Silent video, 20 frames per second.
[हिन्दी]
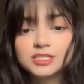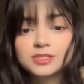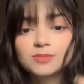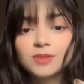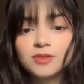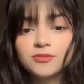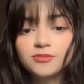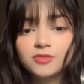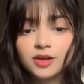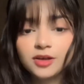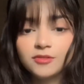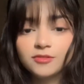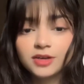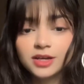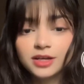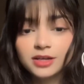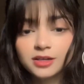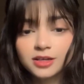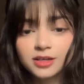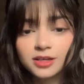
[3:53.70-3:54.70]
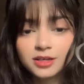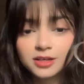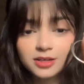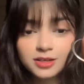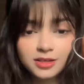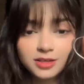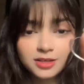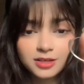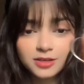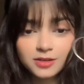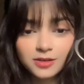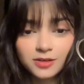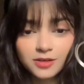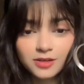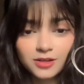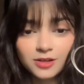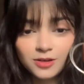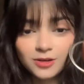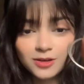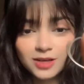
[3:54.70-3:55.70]
इज़ माई
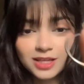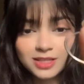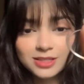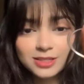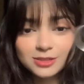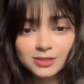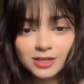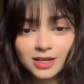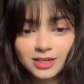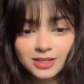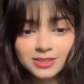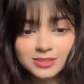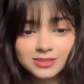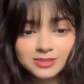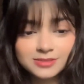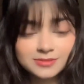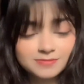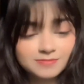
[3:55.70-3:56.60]
फेवरेट लुक एट दिस गाइस